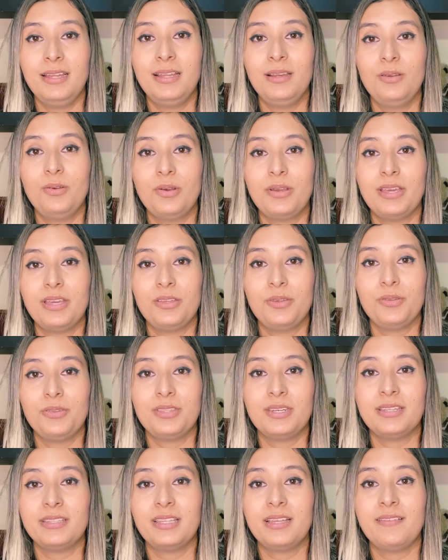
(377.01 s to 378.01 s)
en lo que yo
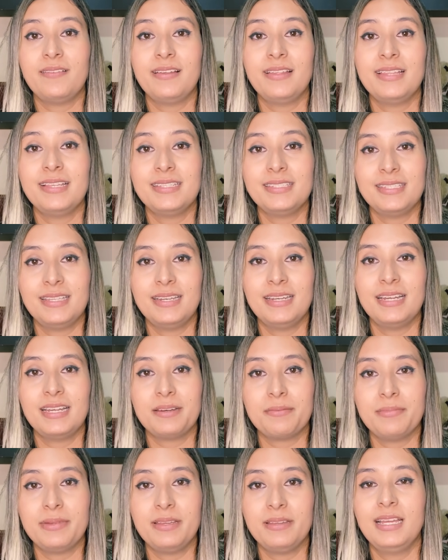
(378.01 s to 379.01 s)
trataba de
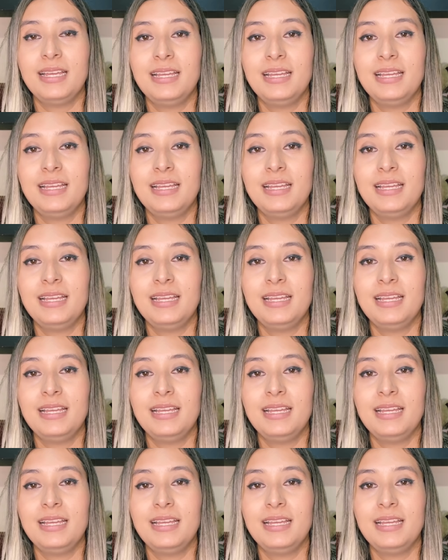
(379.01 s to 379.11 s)
sanarme,